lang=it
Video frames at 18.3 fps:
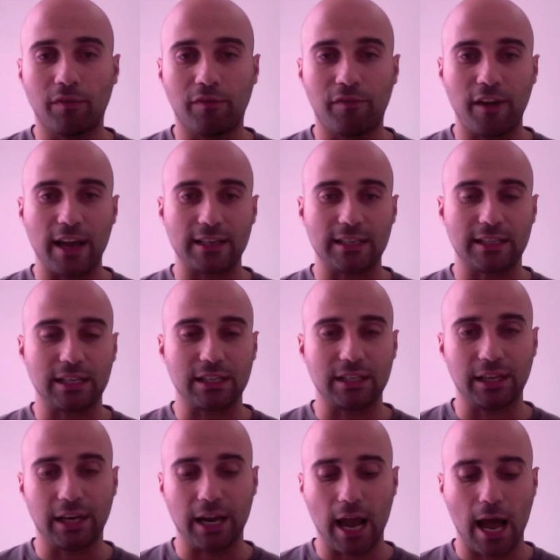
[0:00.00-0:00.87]
Festa
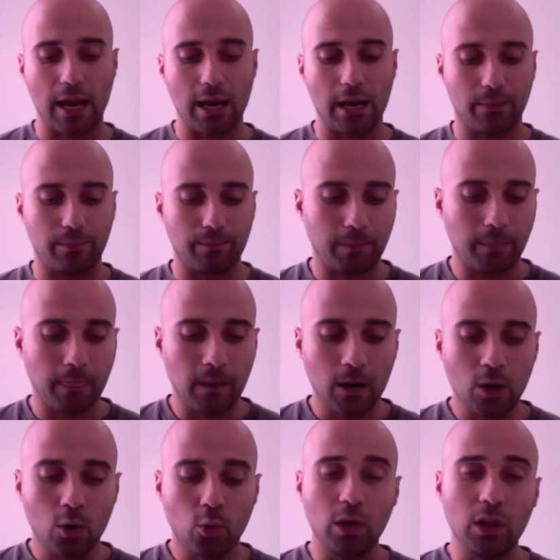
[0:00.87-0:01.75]
Siriani,
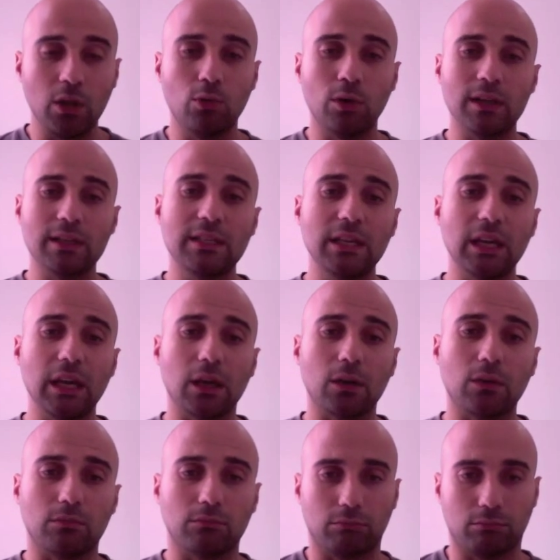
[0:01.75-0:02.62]
quindi
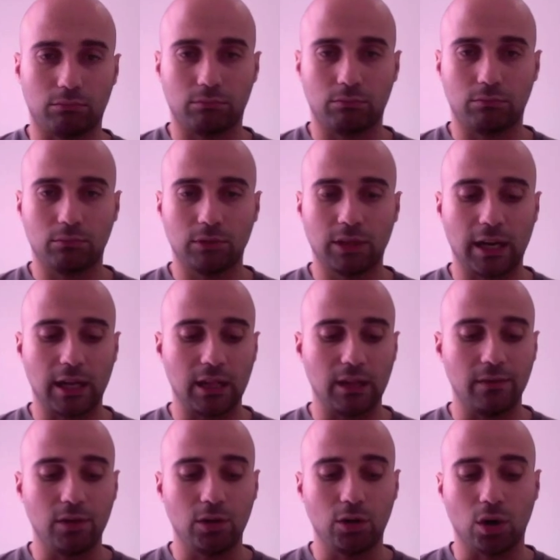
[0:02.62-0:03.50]
1-0,
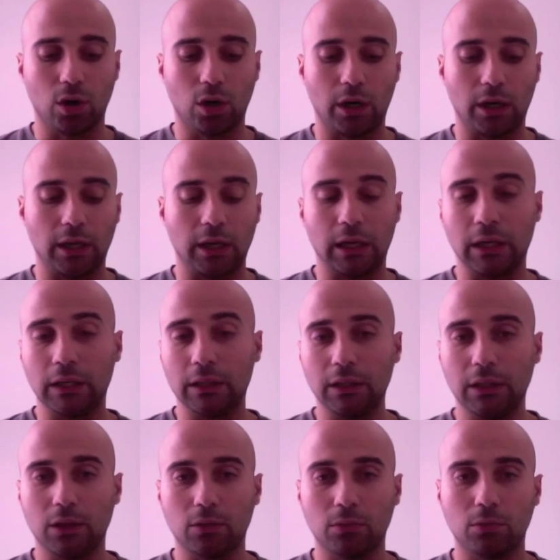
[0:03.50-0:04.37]
grande vittoria
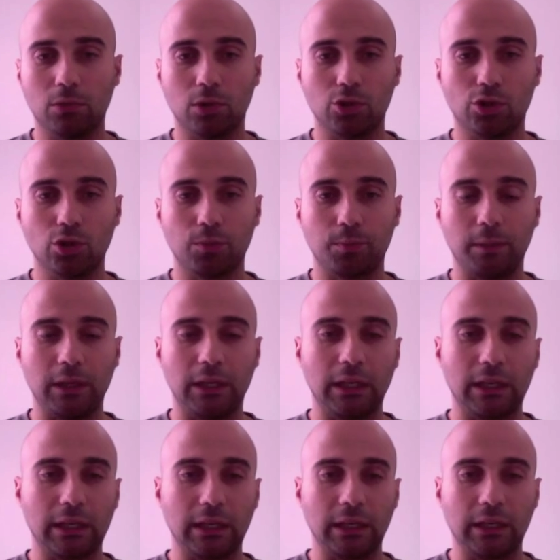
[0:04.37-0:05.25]
di comunque
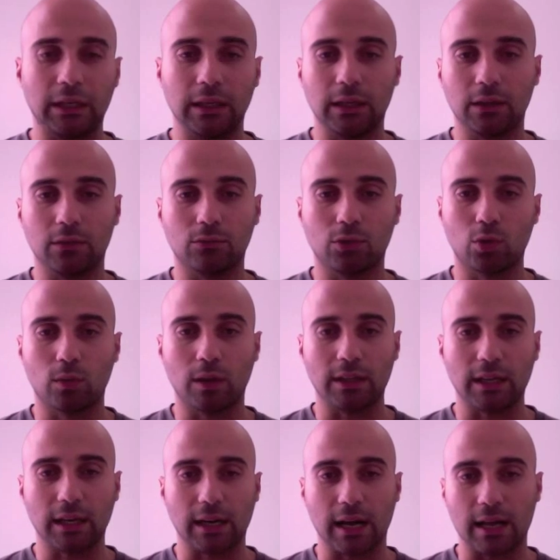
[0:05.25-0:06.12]
Spina che con un
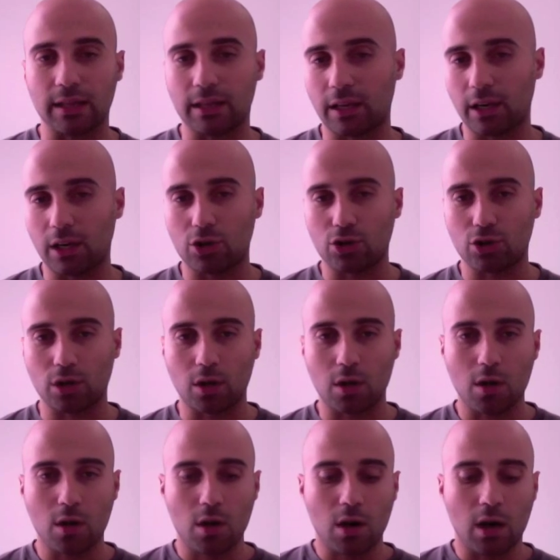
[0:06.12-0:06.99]
attaccante
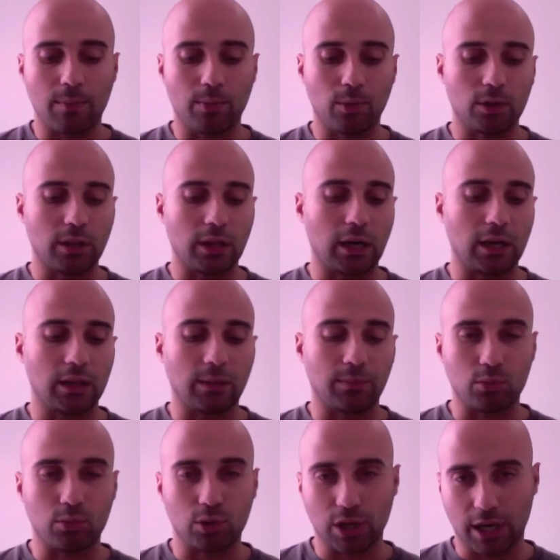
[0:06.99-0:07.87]
riesce a portare i
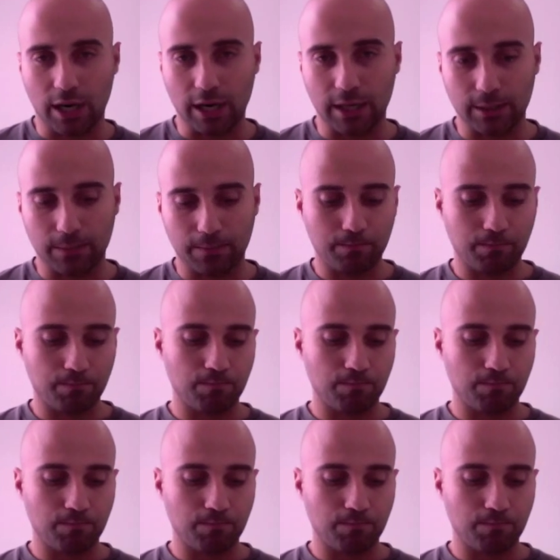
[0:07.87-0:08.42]
tre punti a casa.